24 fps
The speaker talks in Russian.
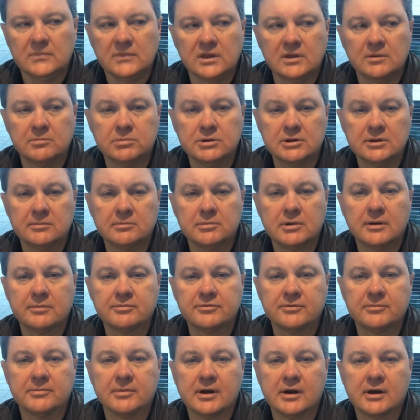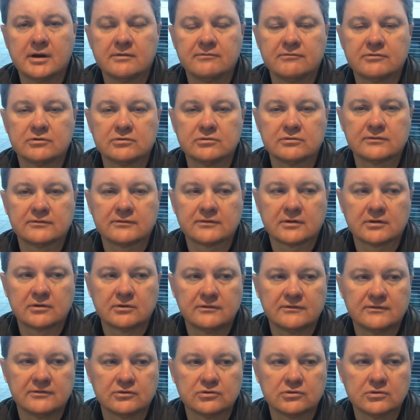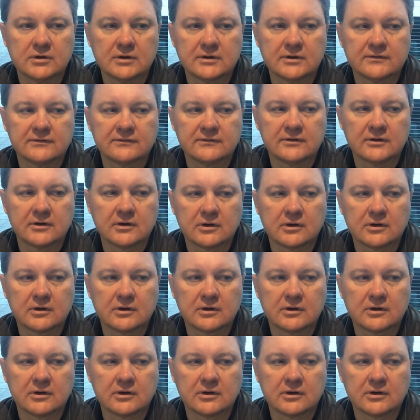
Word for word: И было бы оптимально вернуться к той ситуации,